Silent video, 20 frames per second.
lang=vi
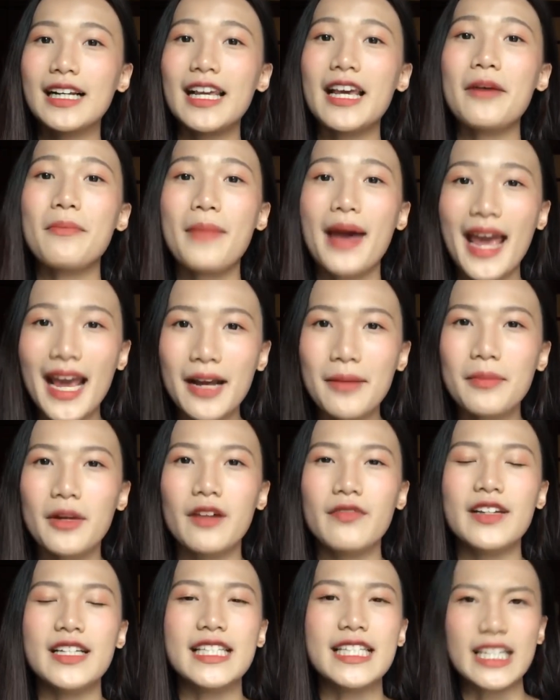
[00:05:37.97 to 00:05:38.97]
clear bag
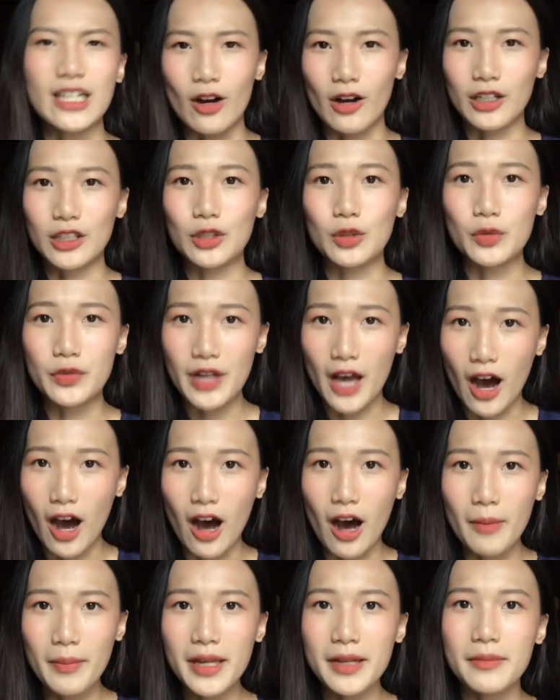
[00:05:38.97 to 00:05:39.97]
bởi vì chỉ có cái túi
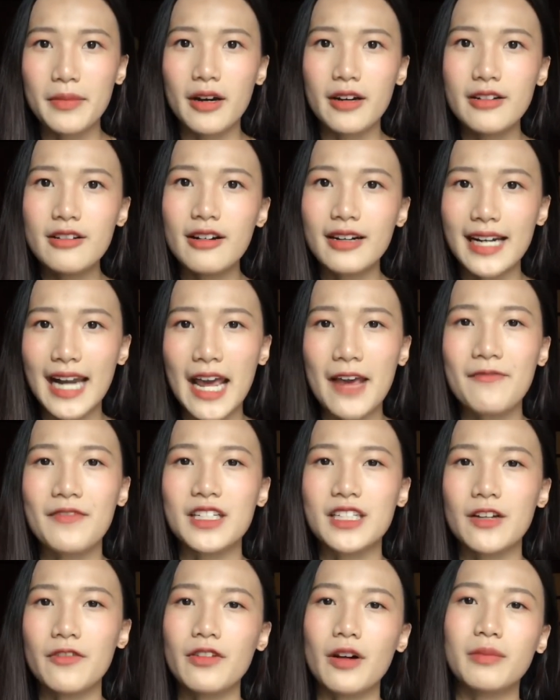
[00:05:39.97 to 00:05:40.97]
đó mình mới được đem
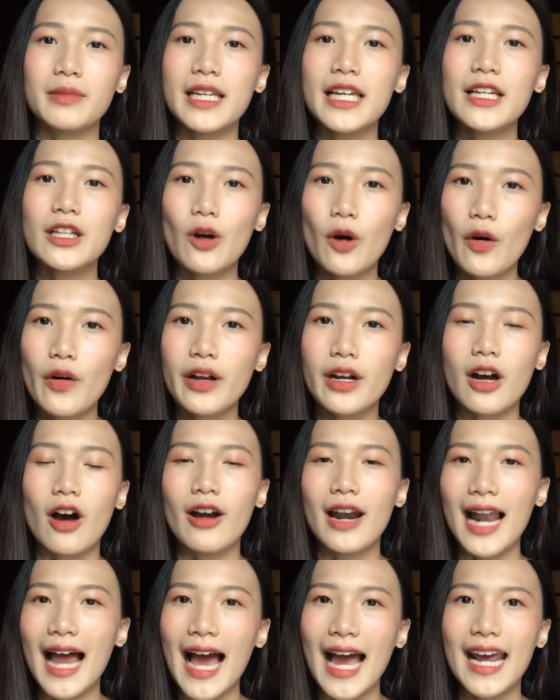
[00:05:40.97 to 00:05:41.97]
vào trong phòng thi thôi
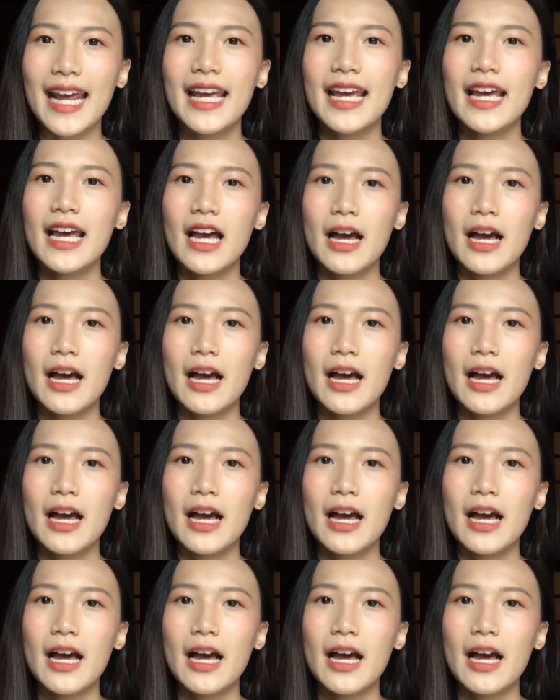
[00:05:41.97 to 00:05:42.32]
còn lại